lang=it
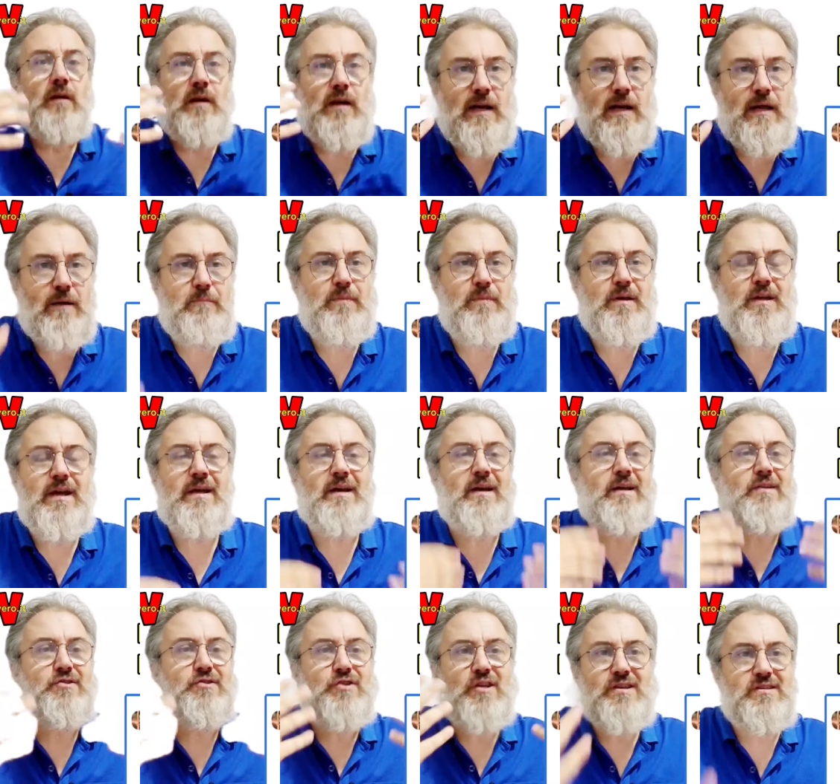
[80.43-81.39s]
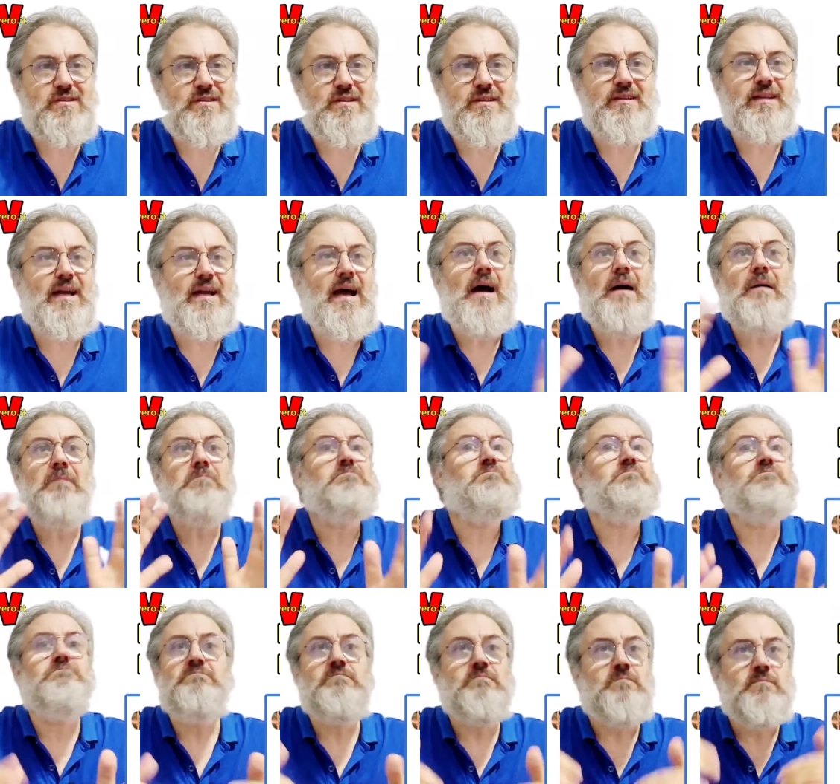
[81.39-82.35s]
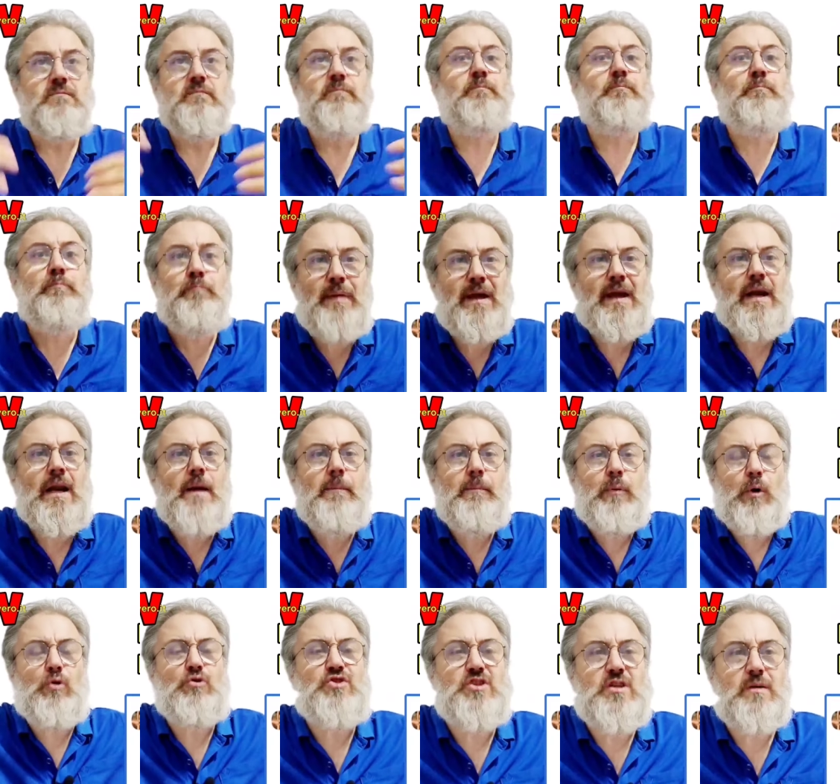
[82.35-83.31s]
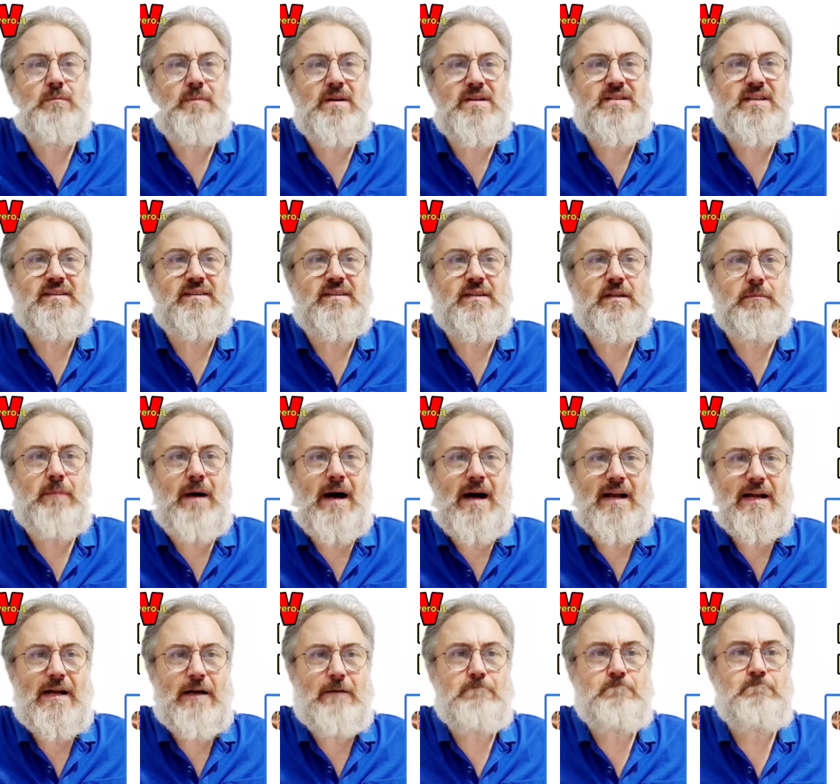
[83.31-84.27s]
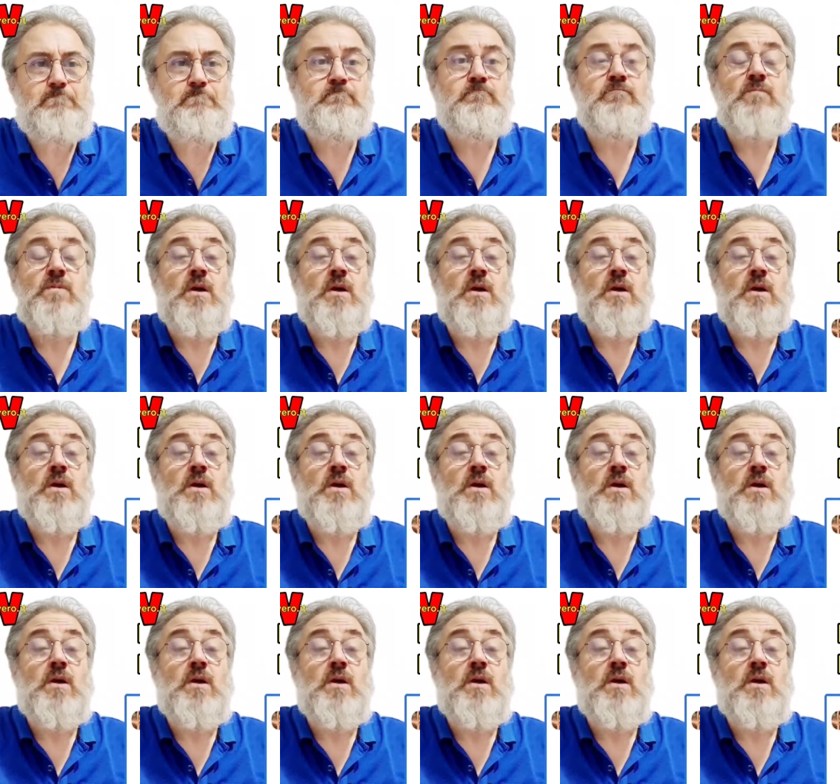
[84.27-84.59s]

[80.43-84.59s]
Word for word: le mie necessità per la prossima settimana